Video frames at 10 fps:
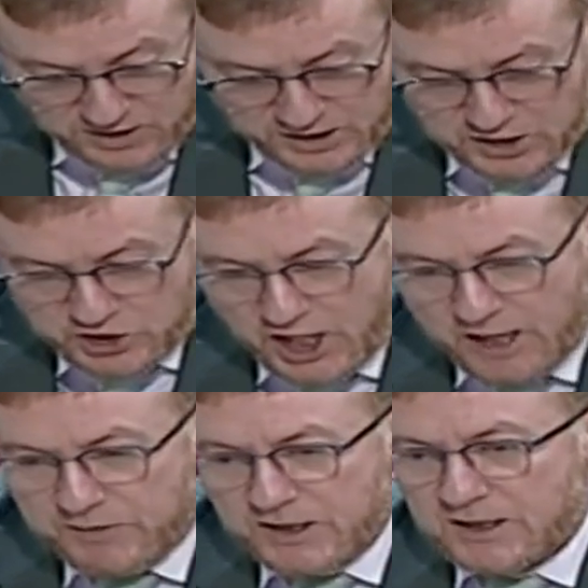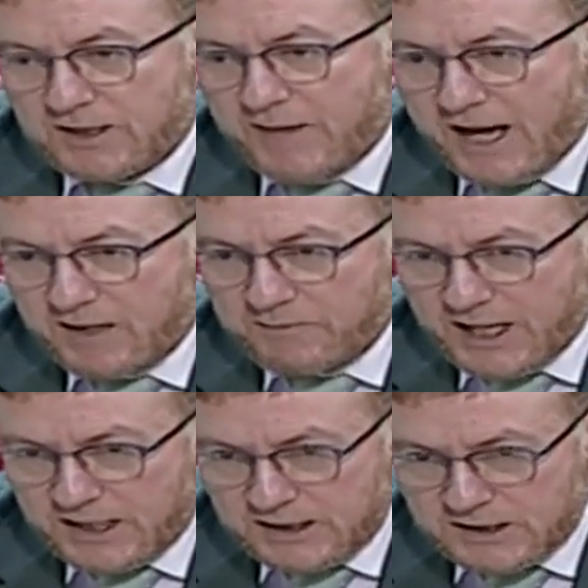الايجابي مع
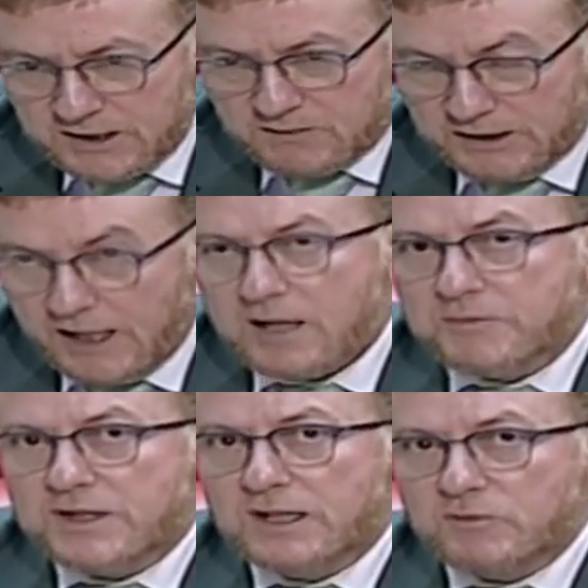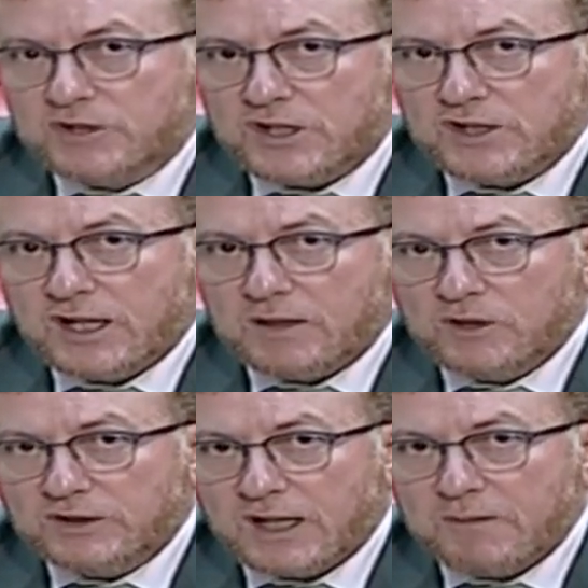المهنيين وتعلم السيد المستشار
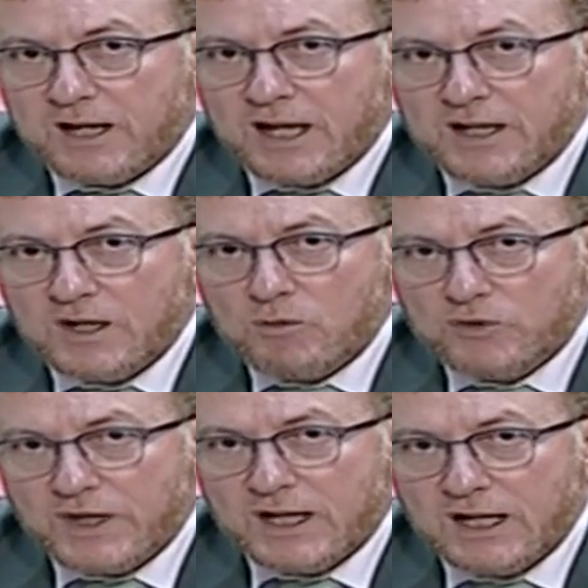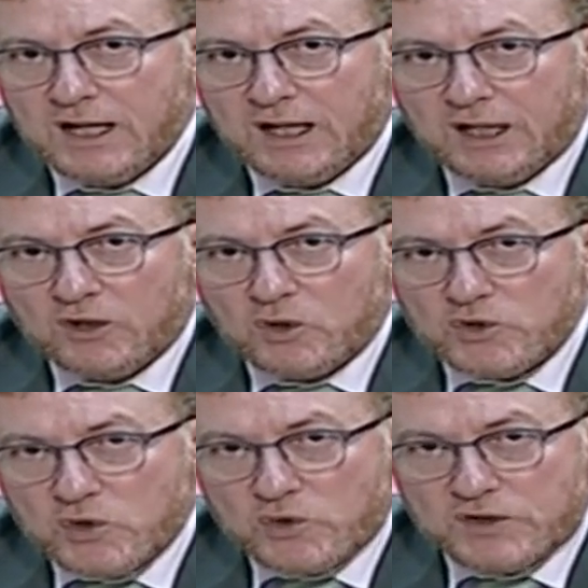المحترم على انه بالفعل
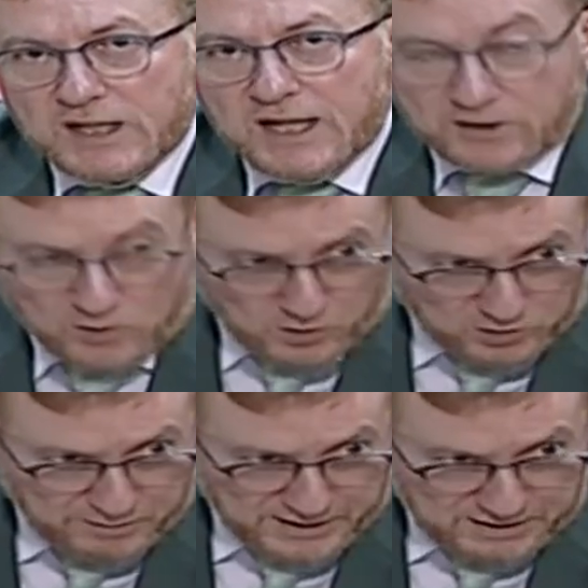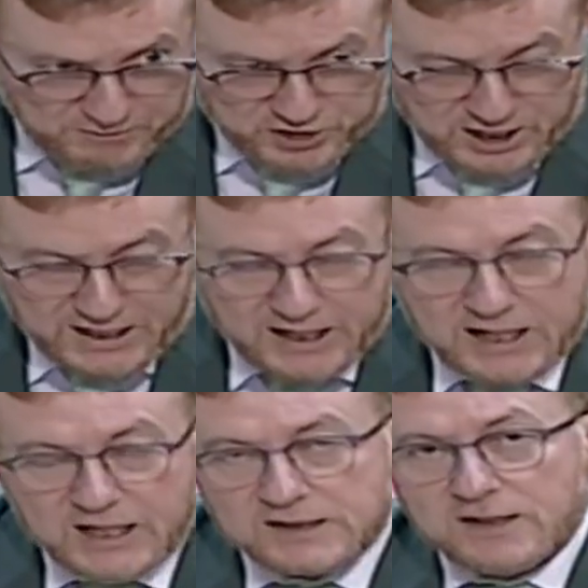النصوص ديال هذه عقود البرنامج الاخيره
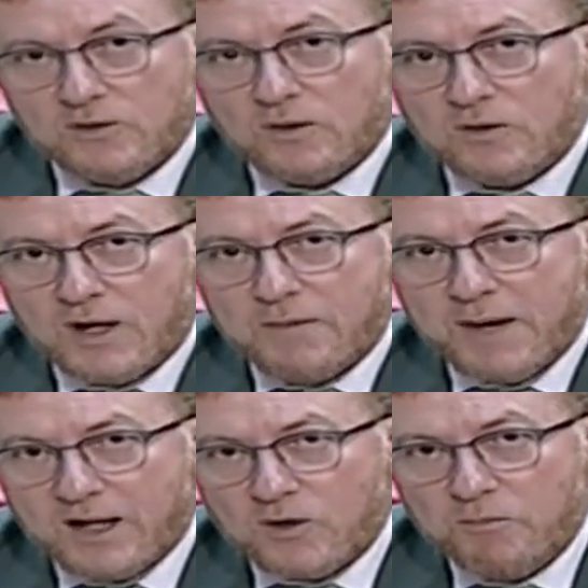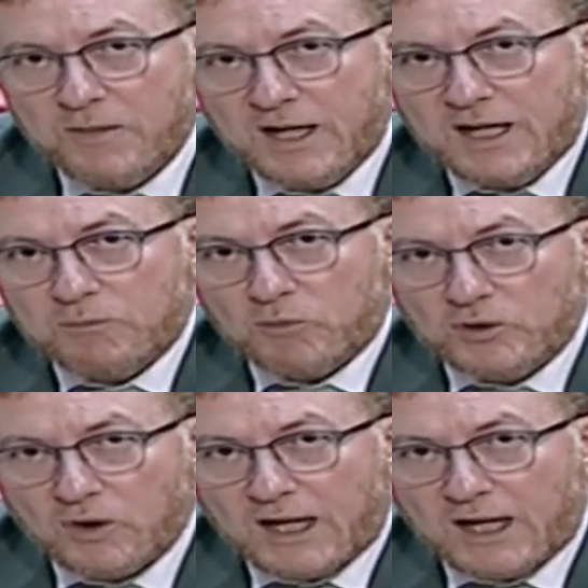اللي خصنا نوقعها معكم منذ